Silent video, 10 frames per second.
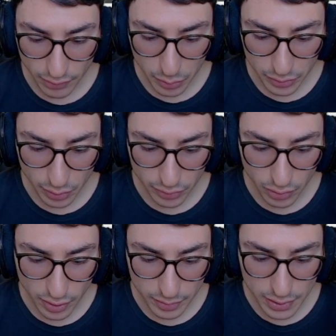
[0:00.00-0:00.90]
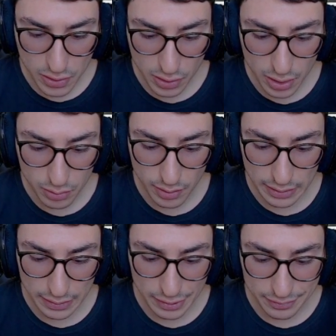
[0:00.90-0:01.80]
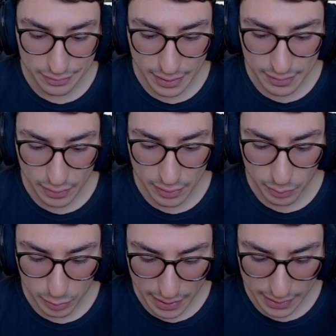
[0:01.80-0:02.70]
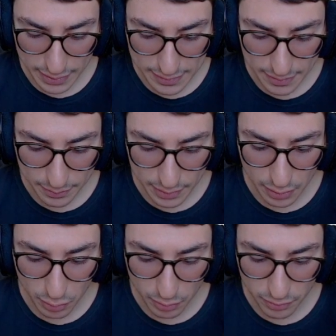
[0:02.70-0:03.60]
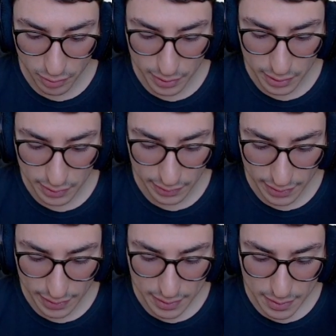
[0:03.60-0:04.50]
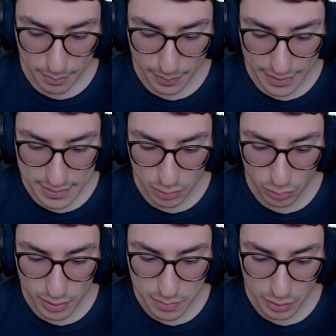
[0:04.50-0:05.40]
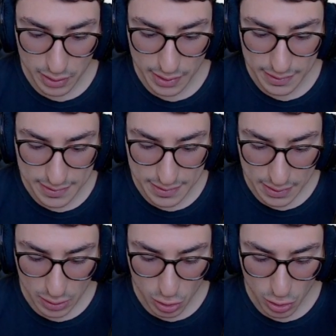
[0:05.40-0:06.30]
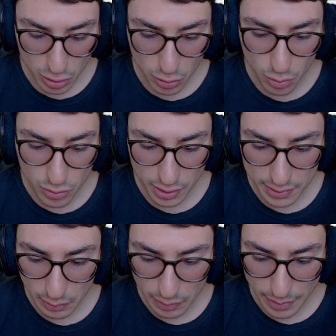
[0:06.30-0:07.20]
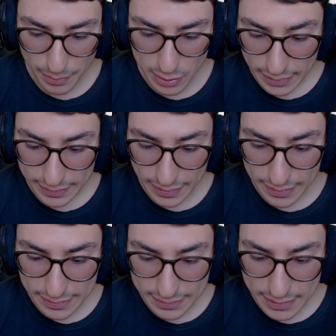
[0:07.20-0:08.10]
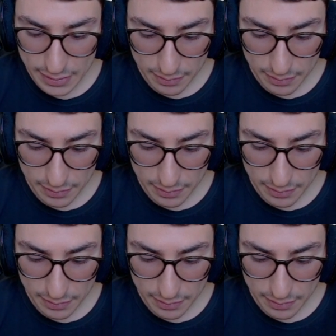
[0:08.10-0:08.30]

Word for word: vai mostrar os heróis que a gente ganhou, lá, ó, vários heróis muito bacanas, né? Então, confirma aqui. Tem lá mais 2.500 de Gold aqui tranquilamente. Tem skin